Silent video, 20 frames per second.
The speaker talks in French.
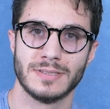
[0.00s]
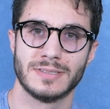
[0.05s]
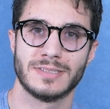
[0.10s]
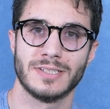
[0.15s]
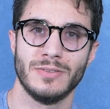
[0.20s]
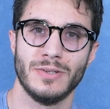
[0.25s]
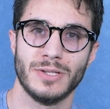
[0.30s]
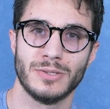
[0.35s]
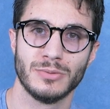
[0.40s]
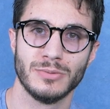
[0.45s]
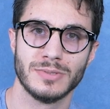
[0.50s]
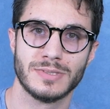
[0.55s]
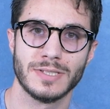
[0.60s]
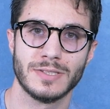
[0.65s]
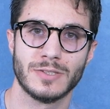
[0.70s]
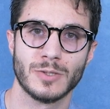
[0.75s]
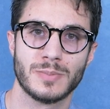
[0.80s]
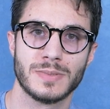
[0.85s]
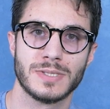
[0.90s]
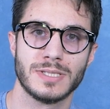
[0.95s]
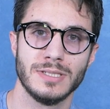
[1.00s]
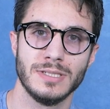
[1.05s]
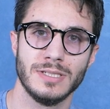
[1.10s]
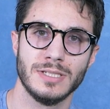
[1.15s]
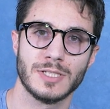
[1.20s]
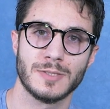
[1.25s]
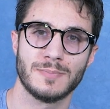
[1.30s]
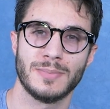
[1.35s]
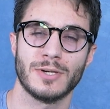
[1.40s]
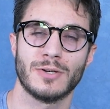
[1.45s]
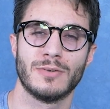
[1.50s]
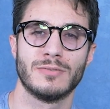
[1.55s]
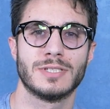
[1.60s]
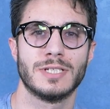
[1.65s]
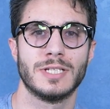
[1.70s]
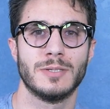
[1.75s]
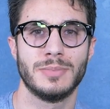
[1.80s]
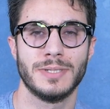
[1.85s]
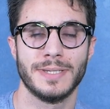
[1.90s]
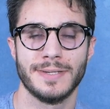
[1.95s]
Salut à tous, c'est Topsy, j'espère que vous
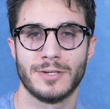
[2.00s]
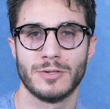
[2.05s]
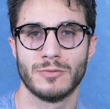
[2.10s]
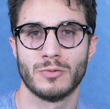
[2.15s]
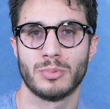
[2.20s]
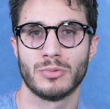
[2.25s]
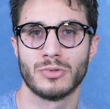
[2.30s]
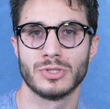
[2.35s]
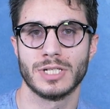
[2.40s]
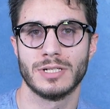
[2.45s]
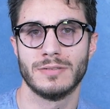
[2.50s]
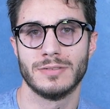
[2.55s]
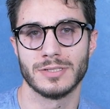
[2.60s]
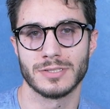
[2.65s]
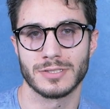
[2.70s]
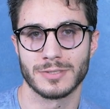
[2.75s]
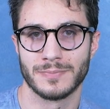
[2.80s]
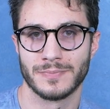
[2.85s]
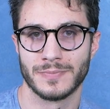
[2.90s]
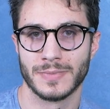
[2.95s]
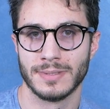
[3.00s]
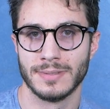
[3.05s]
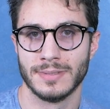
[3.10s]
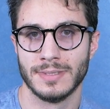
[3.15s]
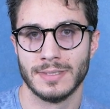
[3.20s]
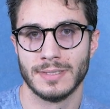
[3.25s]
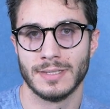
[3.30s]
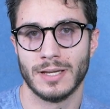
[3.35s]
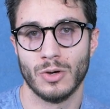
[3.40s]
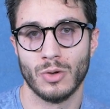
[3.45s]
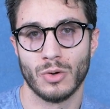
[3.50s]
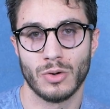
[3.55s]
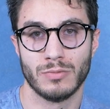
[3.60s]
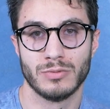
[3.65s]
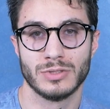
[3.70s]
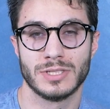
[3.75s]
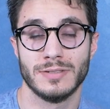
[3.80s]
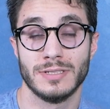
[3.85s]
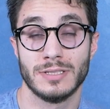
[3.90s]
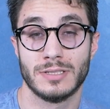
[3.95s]
allez bien et que vos projets avancent. Alors,
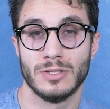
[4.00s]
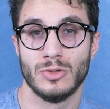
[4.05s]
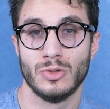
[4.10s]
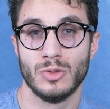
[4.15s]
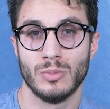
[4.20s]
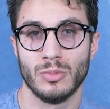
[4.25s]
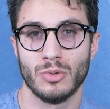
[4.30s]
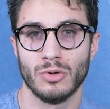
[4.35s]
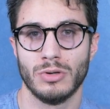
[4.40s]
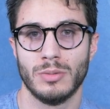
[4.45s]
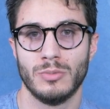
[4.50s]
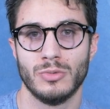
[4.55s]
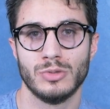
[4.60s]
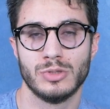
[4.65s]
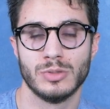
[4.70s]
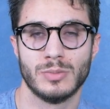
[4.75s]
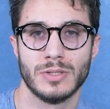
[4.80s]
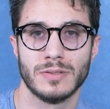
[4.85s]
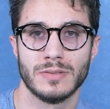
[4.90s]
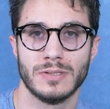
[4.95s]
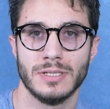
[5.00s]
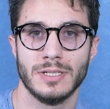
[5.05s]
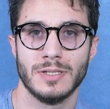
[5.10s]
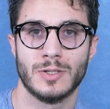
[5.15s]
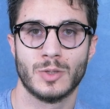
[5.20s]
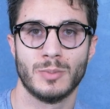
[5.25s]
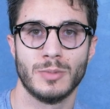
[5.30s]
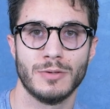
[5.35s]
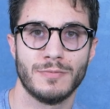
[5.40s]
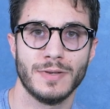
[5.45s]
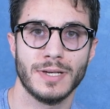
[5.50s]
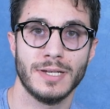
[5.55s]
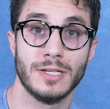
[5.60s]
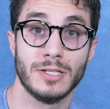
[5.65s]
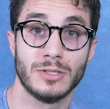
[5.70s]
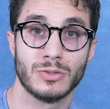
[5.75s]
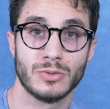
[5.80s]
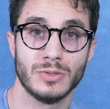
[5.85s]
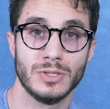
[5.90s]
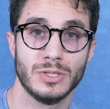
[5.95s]
vous avez été nombreux à me demander comment faire
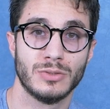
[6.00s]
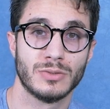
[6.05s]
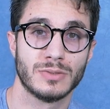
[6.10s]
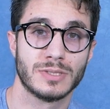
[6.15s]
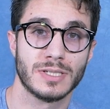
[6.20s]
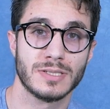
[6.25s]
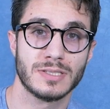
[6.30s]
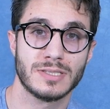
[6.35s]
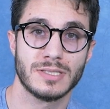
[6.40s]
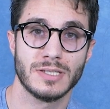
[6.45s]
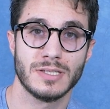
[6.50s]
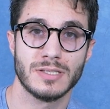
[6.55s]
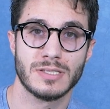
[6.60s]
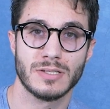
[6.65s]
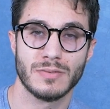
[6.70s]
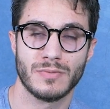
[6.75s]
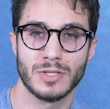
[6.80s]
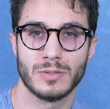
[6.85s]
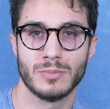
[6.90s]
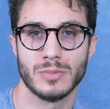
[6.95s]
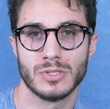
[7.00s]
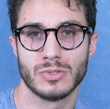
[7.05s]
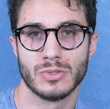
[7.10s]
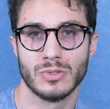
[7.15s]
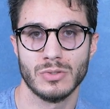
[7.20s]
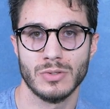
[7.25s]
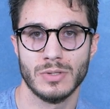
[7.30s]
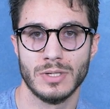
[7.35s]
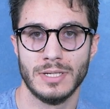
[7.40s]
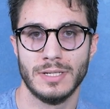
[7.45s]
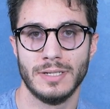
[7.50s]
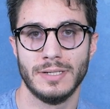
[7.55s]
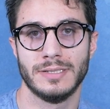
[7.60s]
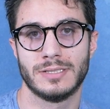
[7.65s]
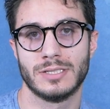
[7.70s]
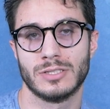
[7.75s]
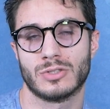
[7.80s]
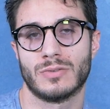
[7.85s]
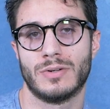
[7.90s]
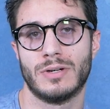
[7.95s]
l'électronique de sa CNC faite maison, et
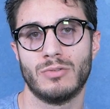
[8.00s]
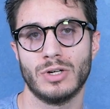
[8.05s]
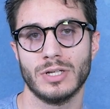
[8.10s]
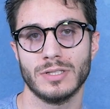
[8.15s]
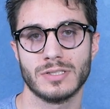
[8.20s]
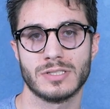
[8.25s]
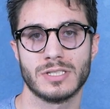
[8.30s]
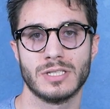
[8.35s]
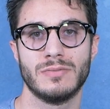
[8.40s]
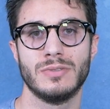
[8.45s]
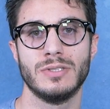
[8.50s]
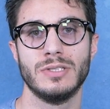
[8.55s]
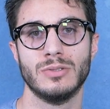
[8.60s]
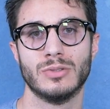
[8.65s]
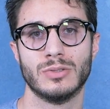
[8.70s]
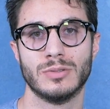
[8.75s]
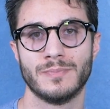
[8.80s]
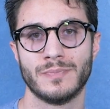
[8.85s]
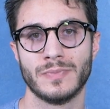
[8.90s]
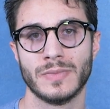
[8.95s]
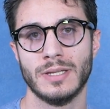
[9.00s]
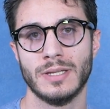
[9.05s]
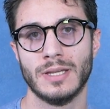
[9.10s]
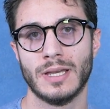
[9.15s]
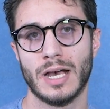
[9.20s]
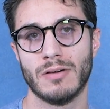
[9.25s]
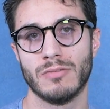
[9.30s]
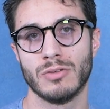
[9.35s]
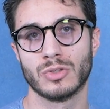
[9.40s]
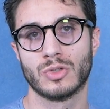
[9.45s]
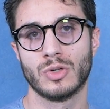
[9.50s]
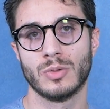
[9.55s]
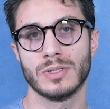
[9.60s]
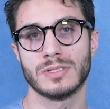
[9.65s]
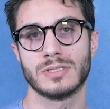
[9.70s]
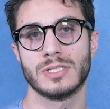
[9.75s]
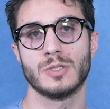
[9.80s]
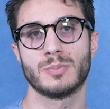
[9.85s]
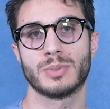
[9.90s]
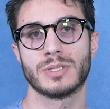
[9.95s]
c'est ce qu'on va voir dans cette vidéo. Avant de
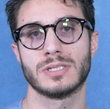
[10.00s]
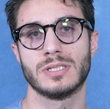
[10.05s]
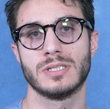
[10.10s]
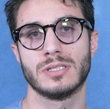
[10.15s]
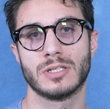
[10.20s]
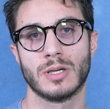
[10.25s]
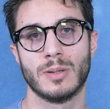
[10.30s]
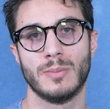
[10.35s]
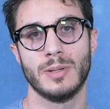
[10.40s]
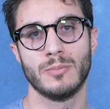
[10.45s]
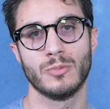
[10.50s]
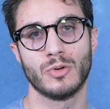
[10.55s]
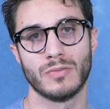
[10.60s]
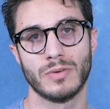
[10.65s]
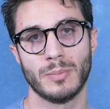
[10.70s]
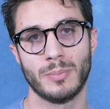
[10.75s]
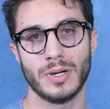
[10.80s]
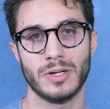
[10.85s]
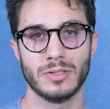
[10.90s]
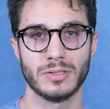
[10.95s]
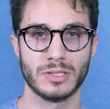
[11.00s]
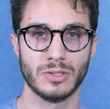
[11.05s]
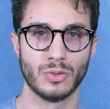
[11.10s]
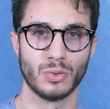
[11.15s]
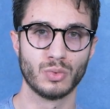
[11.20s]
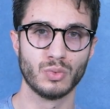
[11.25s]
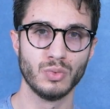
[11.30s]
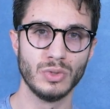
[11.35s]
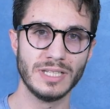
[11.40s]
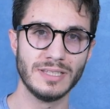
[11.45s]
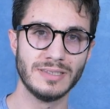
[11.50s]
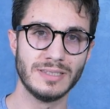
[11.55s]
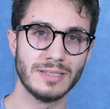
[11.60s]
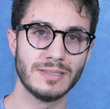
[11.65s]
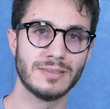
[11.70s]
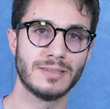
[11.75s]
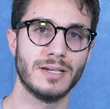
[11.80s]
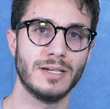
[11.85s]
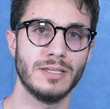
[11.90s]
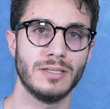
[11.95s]
commencer, je précise quand même qu'on ne va pas rentrer dans tous les
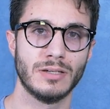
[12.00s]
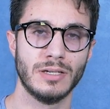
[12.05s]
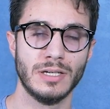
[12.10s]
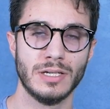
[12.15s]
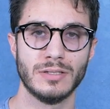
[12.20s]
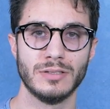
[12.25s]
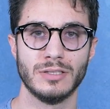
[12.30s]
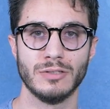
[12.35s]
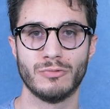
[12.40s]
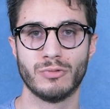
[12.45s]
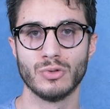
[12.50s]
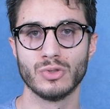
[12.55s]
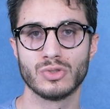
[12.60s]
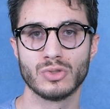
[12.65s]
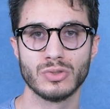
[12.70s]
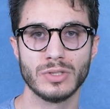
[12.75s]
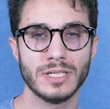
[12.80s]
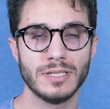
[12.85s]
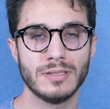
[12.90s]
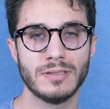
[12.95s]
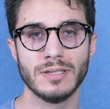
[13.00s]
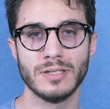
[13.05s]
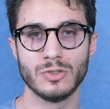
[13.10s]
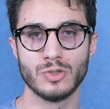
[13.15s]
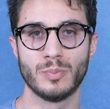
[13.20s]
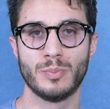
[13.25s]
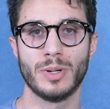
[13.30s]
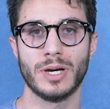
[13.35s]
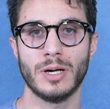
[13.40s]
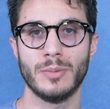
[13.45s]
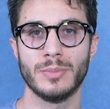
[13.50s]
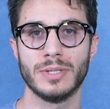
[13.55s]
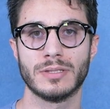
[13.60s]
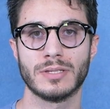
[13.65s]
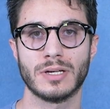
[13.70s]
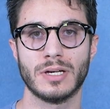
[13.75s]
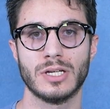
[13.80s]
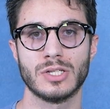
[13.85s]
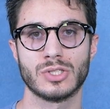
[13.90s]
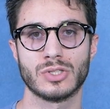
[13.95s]
détails des fonctionnalités et du
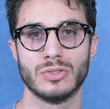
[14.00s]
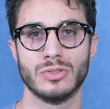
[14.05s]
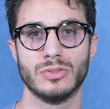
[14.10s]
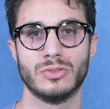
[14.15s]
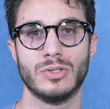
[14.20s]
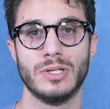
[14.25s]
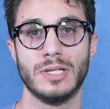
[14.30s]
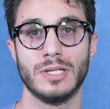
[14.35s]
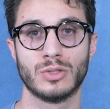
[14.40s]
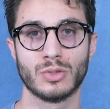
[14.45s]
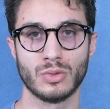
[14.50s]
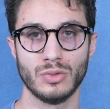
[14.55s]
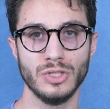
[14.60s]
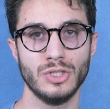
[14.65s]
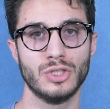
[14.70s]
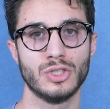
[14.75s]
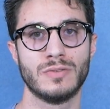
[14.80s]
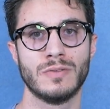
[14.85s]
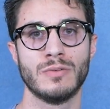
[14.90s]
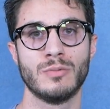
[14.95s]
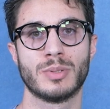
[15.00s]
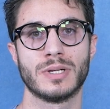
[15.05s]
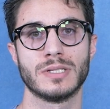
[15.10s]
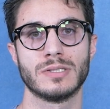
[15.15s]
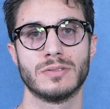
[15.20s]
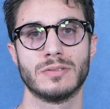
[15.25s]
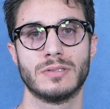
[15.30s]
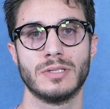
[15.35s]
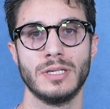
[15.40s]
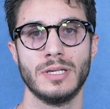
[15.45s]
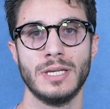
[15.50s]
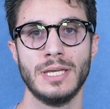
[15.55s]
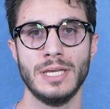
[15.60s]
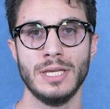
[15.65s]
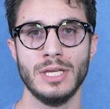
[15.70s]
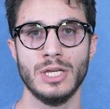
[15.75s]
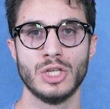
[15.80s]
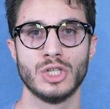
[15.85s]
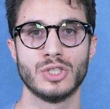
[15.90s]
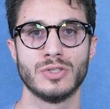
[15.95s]
paramétrage de l'électronique que je vais vous présenter.
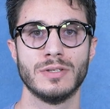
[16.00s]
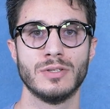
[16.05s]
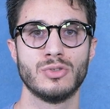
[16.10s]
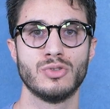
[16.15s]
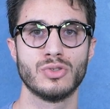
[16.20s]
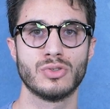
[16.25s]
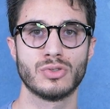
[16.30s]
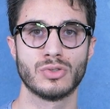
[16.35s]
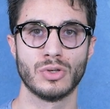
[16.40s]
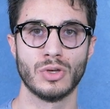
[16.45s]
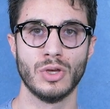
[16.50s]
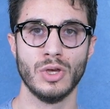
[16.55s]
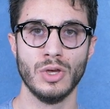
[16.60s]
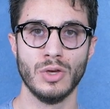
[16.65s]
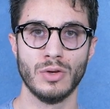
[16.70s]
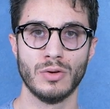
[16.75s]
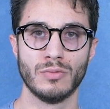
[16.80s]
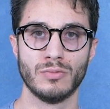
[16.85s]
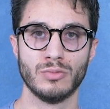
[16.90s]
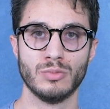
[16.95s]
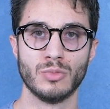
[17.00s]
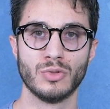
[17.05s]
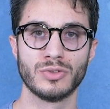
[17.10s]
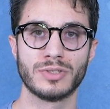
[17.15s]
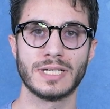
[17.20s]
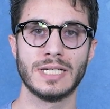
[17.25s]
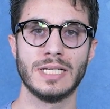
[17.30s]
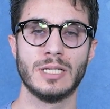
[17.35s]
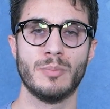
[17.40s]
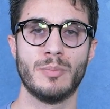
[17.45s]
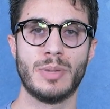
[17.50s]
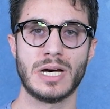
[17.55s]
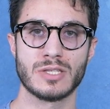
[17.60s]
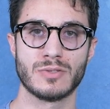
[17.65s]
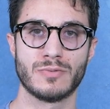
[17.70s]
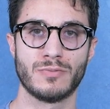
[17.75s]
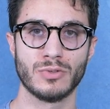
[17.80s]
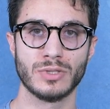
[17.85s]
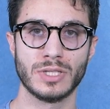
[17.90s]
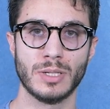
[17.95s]
Je vais juste vous montrer les bases
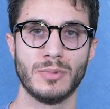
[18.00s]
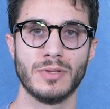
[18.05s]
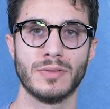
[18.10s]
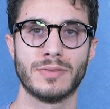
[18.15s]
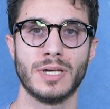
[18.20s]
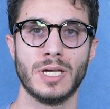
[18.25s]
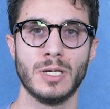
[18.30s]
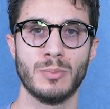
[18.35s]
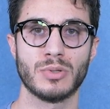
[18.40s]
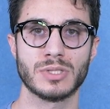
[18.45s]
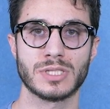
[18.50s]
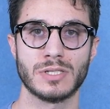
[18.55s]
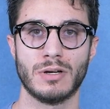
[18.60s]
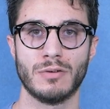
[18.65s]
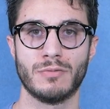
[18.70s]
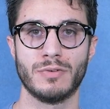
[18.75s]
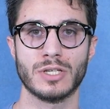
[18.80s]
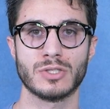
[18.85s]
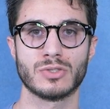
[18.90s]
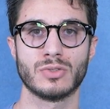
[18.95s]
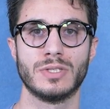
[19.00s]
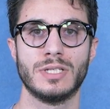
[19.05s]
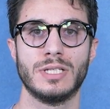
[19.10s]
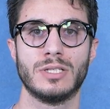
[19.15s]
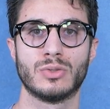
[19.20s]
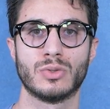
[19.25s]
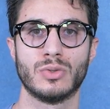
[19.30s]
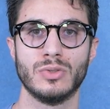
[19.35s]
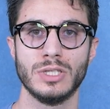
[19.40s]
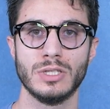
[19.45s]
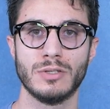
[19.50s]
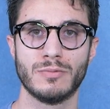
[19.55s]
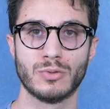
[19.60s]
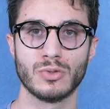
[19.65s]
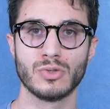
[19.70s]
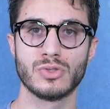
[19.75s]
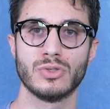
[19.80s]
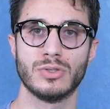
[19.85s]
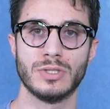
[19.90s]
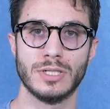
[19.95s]
fondamentales pour savoir faire son électronique
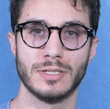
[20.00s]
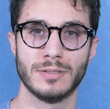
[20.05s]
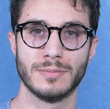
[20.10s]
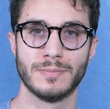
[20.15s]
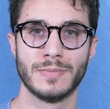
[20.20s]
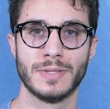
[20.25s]
fonctionnelle.